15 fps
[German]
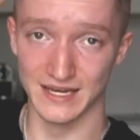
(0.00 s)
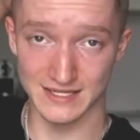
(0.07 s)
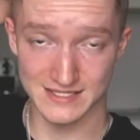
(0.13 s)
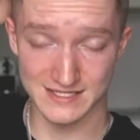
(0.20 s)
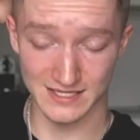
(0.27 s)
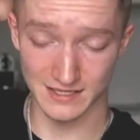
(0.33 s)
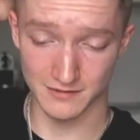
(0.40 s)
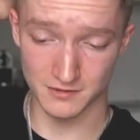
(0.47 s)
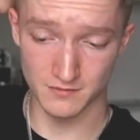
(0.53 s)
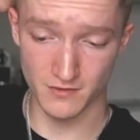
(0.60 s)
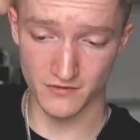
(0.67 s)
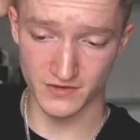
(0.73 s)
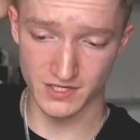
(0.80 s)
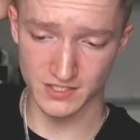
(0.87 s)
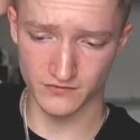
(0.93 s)
In letzter Zeit habe ich
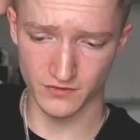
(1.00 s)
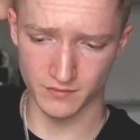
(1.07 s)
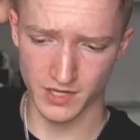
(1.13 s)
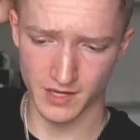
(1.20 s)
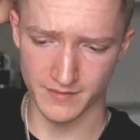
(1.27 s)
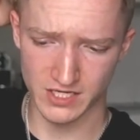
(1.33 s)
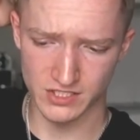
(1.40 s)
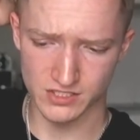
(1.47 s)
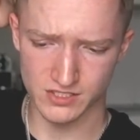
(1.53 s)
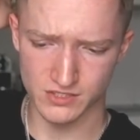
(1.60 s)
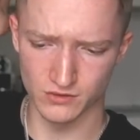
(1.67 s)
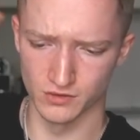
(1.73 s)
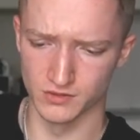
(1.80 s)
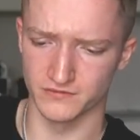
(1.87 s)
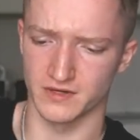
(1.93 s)
mir wenig von Palm Angels
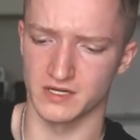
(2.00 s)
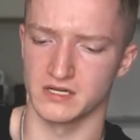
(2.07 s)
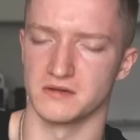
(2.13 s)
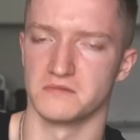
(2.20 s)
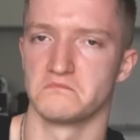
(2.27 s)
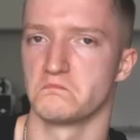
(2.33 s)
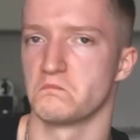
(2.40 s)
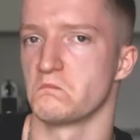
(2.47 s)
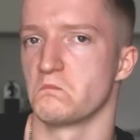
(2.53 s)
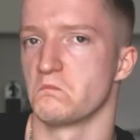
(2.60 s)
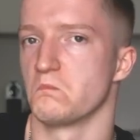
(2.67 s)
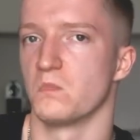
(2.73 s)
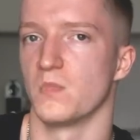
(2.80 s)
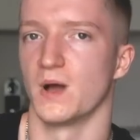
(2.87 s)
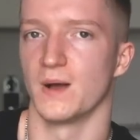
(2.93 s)
geholt, weil
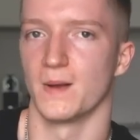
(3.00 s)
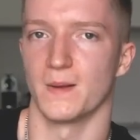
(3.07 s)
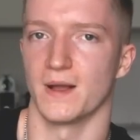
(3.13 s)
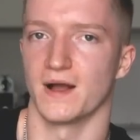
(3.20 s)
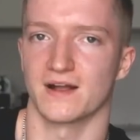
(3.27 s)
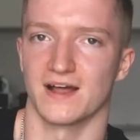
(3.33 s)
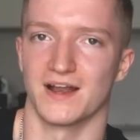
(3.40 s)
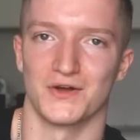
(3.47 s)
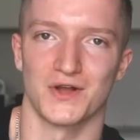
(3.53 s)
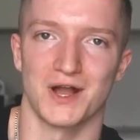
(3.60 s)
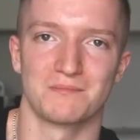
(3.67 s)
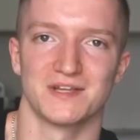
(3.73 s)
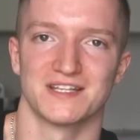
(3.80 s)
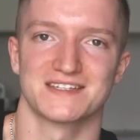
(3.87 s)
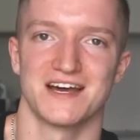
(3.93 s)
keine Ahnung,
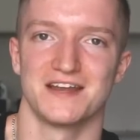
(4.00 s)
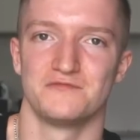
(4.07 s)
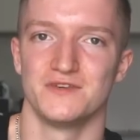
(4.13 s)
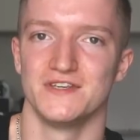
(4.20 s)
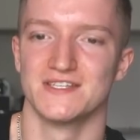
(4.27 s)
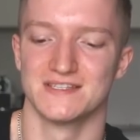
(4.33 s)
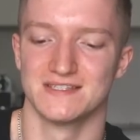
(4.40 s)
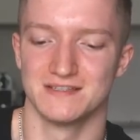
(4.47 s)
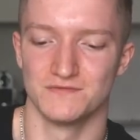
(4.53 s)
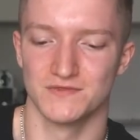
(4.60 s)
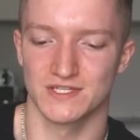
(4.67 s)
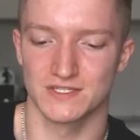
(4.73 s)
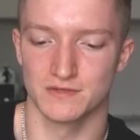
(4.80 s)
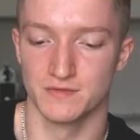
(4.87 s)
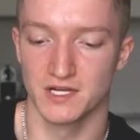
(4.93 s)
gab jetzt keine Pieces, die mich
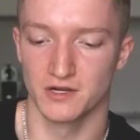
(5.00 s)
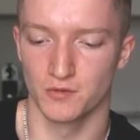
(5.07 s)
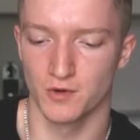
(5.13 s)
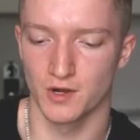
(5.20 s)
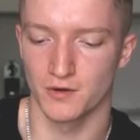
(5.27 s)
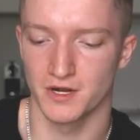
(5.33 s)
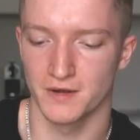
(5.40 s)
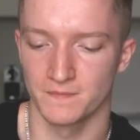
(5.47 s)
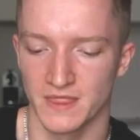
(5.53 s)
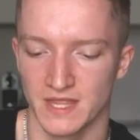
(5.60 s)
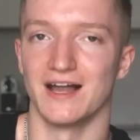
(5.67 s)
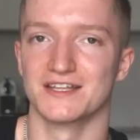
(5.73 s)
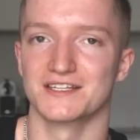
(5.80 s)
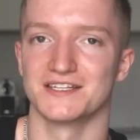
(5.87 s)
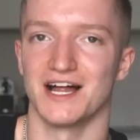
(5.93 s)
jetzt so mega umgehauen haben.
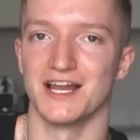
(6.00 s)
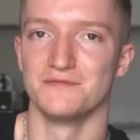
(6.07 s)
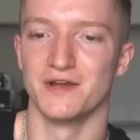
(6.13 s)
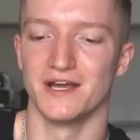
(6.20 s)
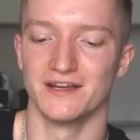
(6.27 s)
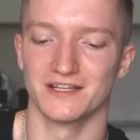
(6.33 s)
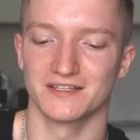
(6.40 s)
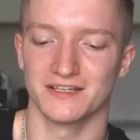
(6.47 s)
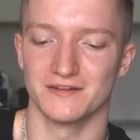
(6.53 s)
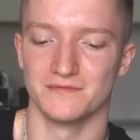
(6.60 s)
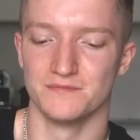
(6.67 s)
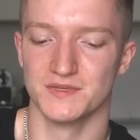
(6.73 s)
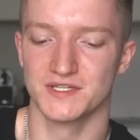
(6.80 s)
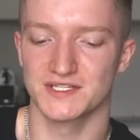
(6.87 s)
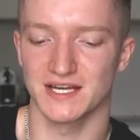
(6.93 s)
Alles in allem erinnert
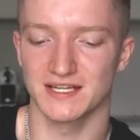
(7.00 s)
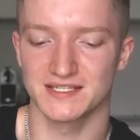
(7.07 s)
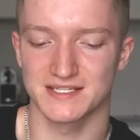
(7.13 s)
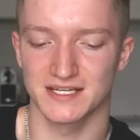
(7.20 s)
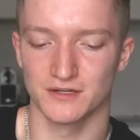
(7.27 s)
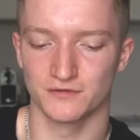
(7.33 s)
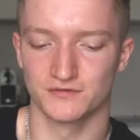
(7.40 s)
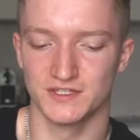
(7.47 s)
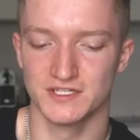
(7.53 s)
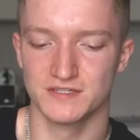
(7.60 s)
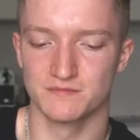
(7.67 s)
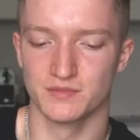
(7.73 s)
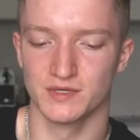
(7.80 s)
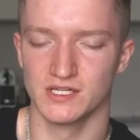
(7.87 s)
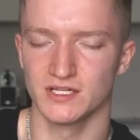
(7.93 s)
mich sein Style auf
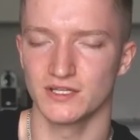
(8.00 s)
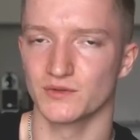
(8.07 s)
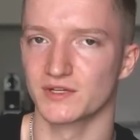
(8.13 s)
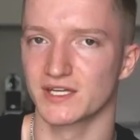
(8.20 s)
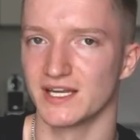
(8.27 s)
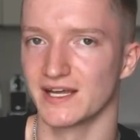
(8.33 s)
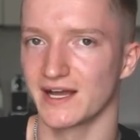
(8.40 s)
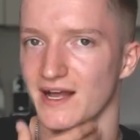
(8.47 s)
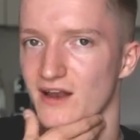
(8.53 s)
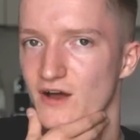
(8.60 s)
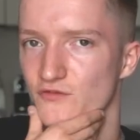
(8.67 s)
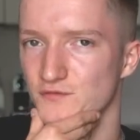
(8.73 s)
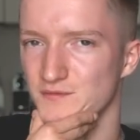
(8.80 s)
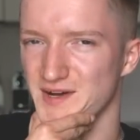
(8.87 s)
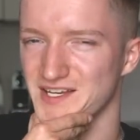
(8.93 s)
diesem Bild und generell
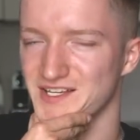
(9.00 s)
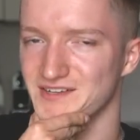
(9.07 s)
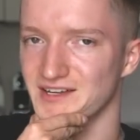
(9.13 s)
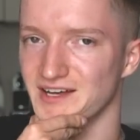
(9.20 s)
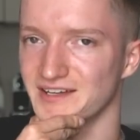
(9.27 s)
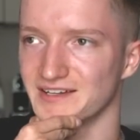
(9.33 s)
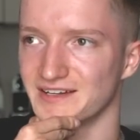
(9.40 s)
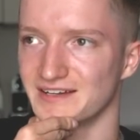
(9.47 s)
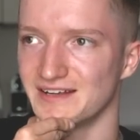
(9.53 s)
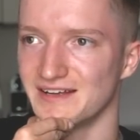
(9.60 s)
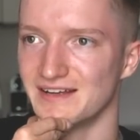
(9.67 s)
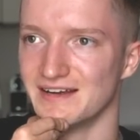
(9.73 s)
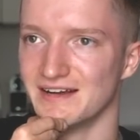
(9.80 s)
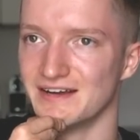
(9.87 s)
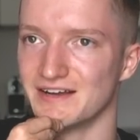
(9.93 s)
auf manchen anderen,
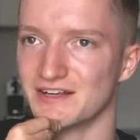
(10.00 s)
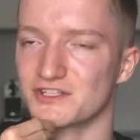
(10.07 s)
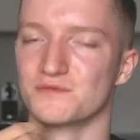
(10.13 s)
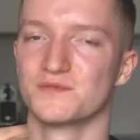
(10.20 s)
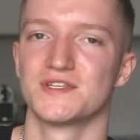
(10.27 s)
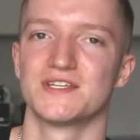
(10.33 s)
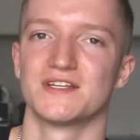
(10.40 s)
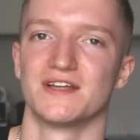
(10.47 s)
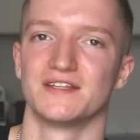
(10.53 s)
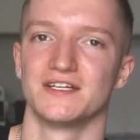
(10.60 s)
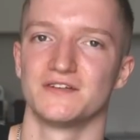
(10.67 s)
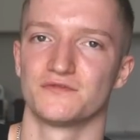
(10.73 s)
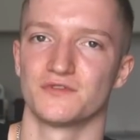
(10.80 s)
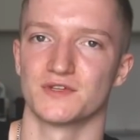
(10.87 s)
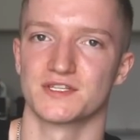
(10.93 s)
äh, so ein bisschen an
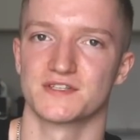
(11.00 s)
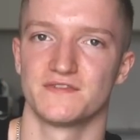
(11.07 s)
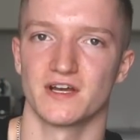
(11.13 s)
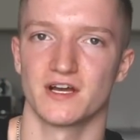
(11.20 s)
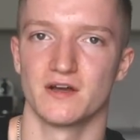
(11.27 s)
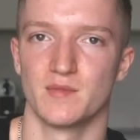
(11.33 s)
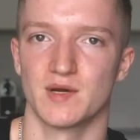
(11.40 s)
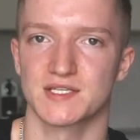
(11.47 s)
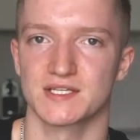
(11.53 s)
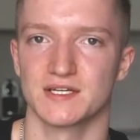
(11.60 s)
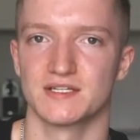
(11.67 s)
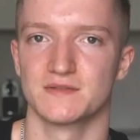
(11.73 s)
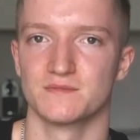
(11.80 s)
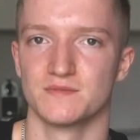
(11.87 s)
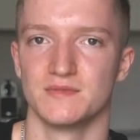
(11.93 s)
den von Sfera
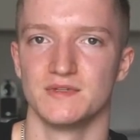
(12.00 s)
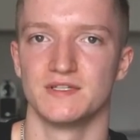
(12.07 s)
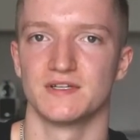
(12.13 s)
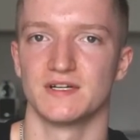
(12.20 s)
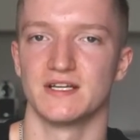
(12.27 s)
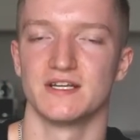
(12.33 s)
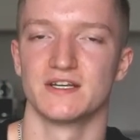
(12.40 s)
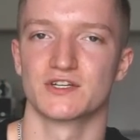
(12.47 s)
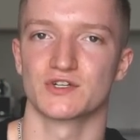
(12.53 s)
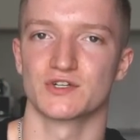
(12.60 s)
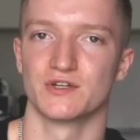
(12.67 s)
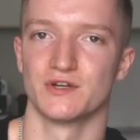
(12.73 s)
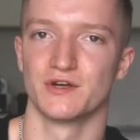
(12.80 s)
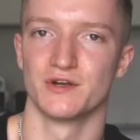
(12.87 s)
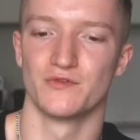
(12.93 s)
Erbasta, diesem
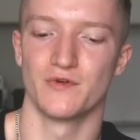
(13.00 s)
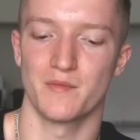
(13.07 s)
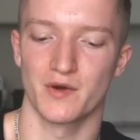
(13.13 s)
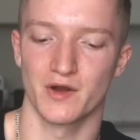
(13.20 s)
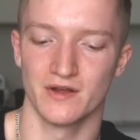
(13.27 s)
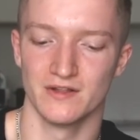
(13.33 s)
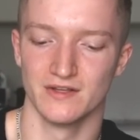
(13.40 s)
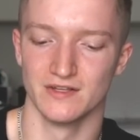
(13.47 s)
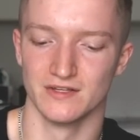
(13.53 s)
italienischen äh, Rapper.